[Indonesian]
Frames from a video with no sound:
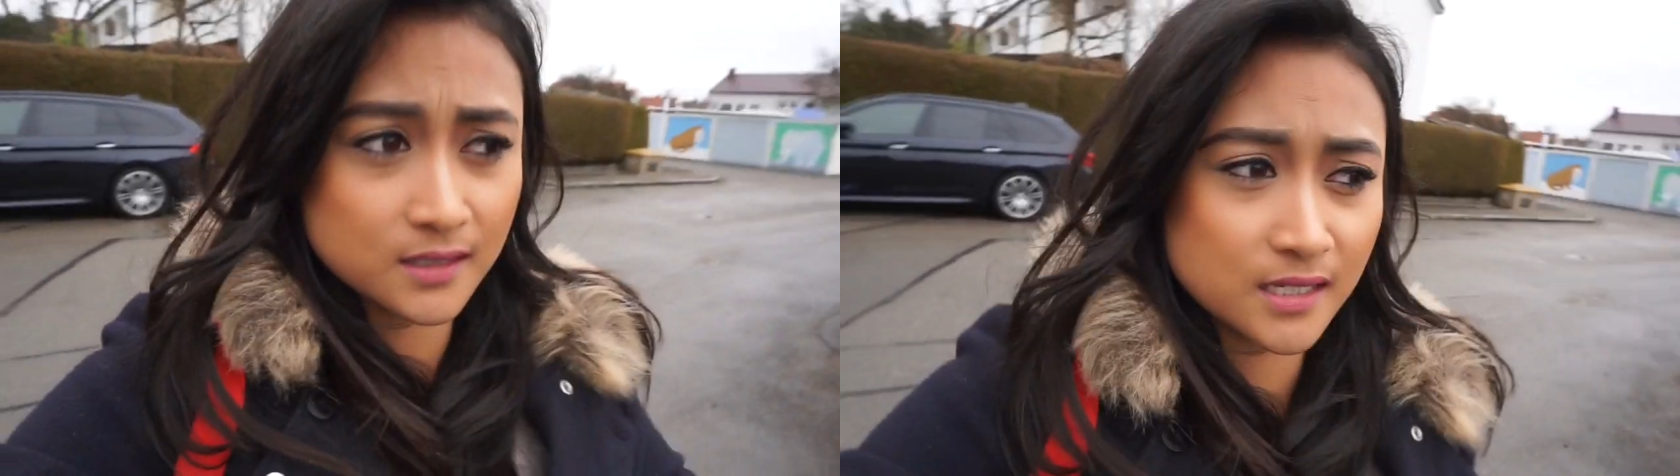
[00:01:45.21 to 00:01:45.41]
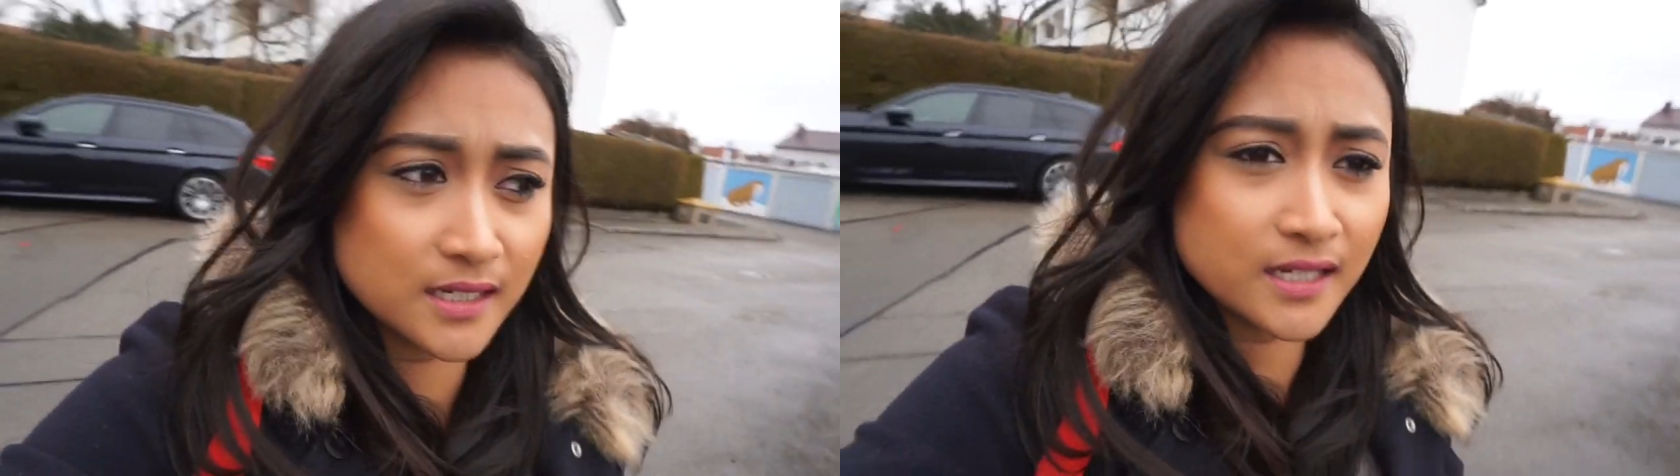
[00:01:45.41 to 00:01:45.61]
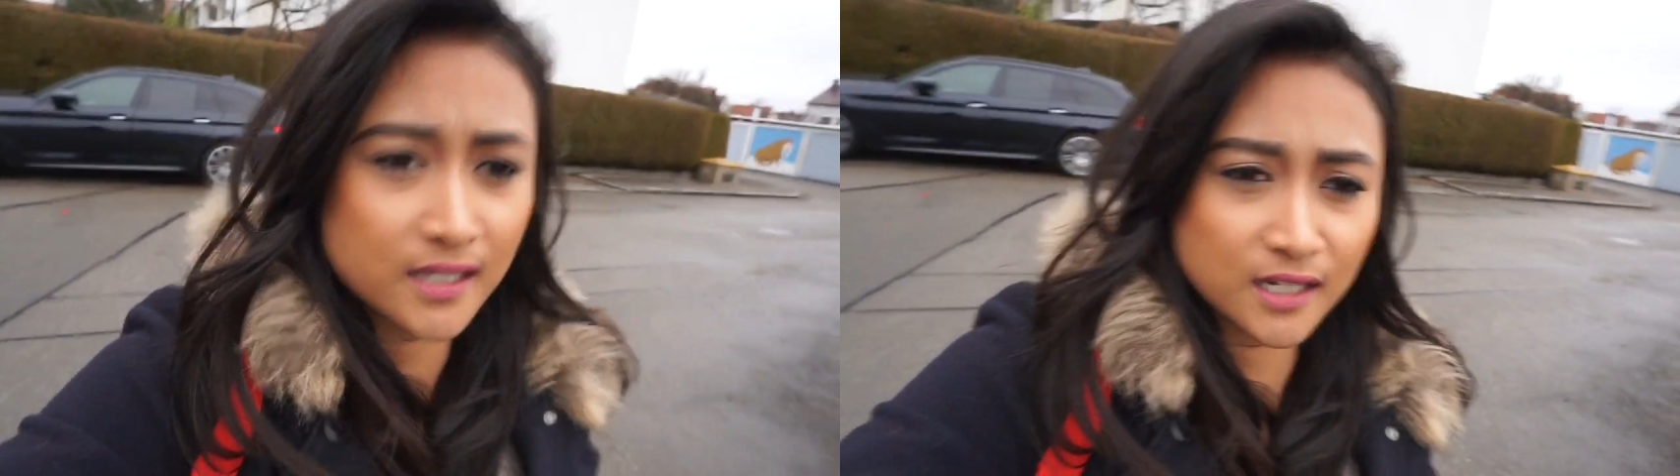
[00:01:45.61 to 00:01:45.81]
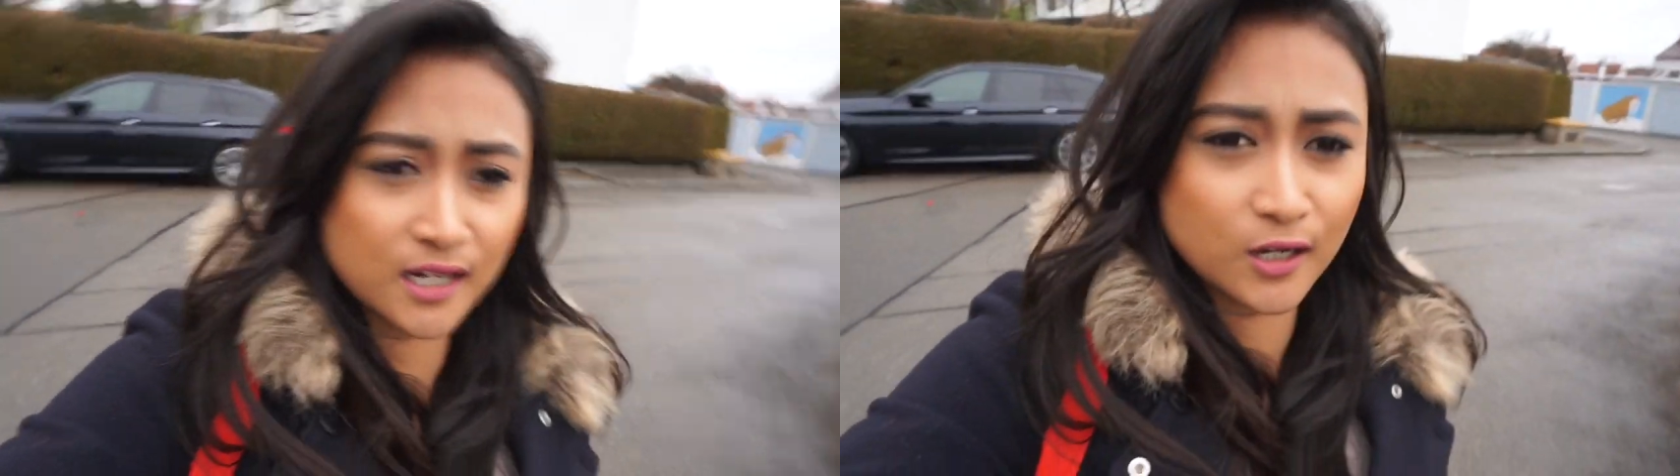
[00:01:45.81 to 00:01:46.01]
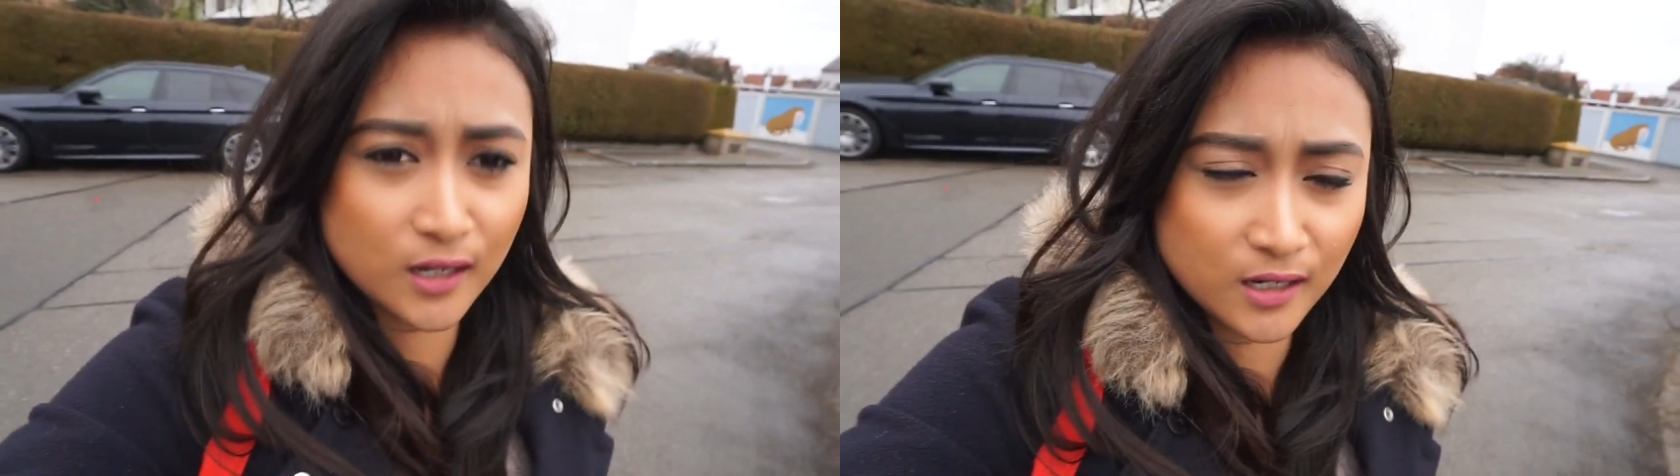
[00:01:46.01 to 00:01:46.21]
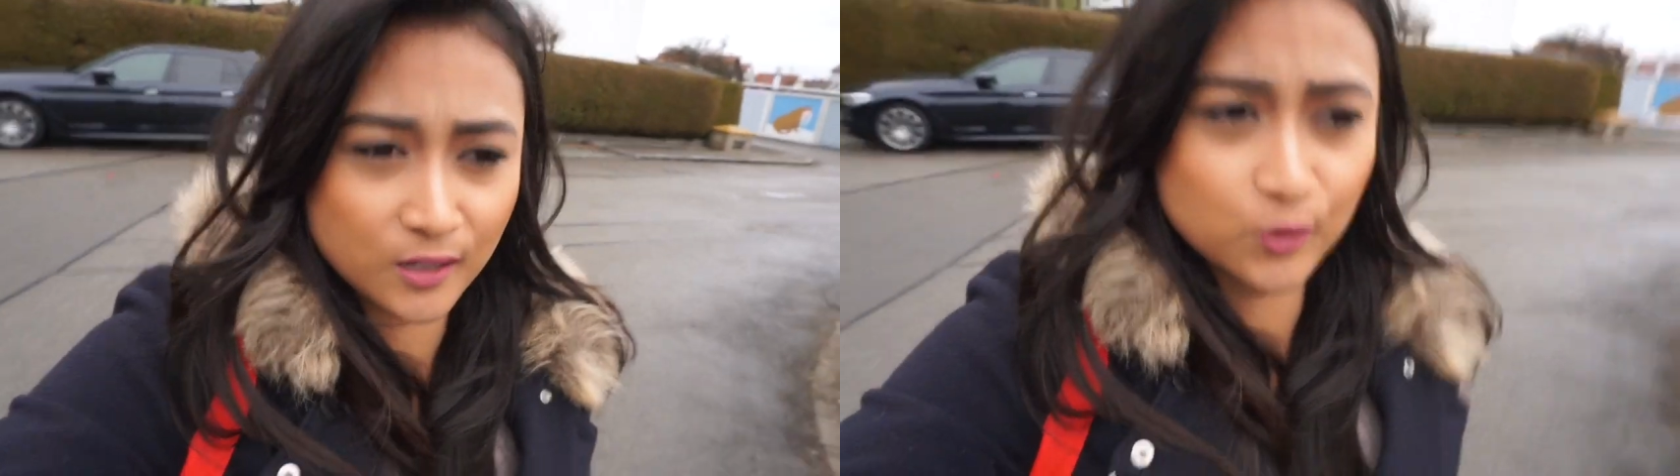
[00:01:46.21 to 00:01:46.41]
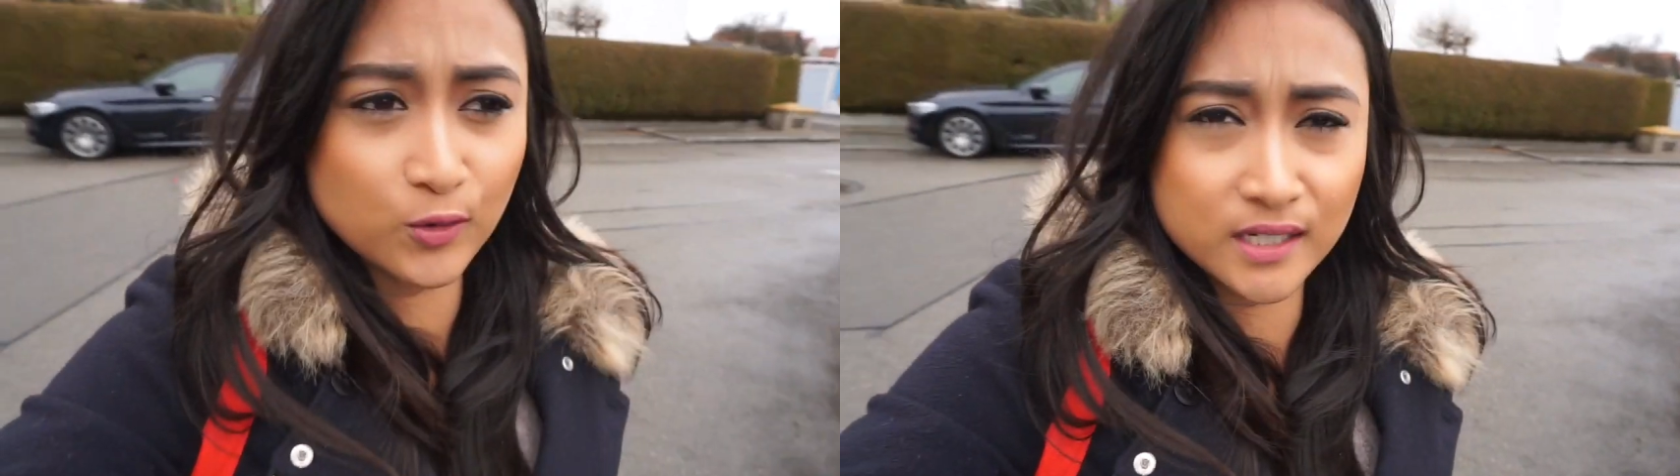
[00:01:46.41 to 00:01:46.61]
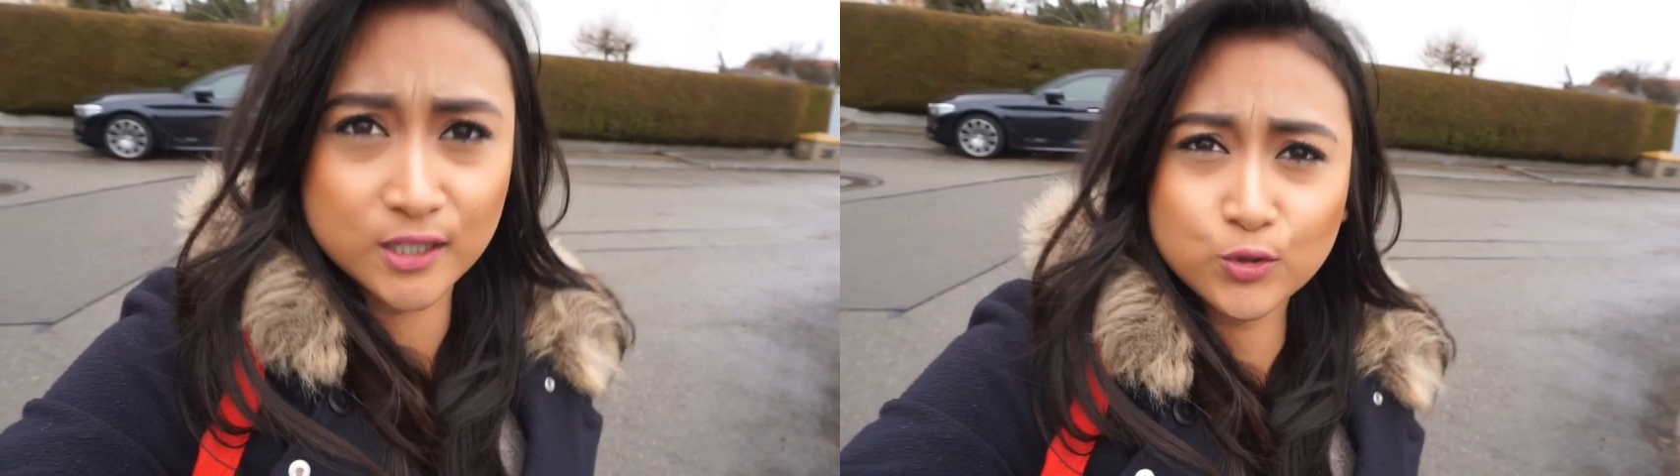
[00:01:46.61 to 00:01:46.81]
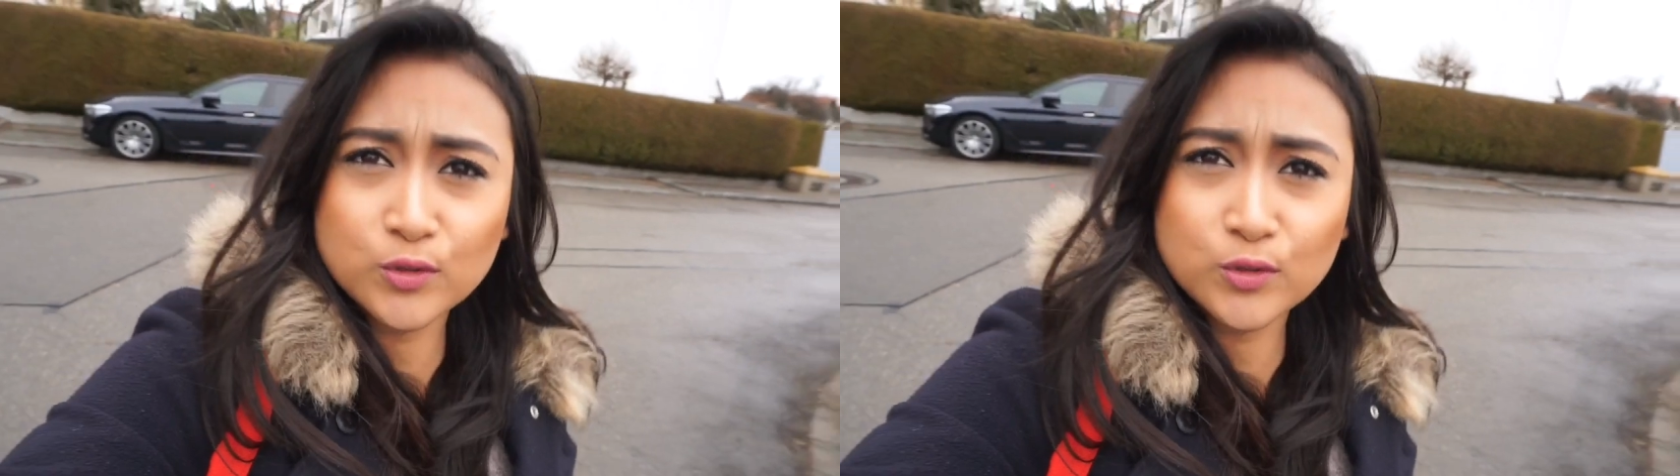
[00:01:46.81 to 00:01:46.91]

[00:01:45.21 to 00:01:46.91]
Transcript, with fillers: jadi gue itu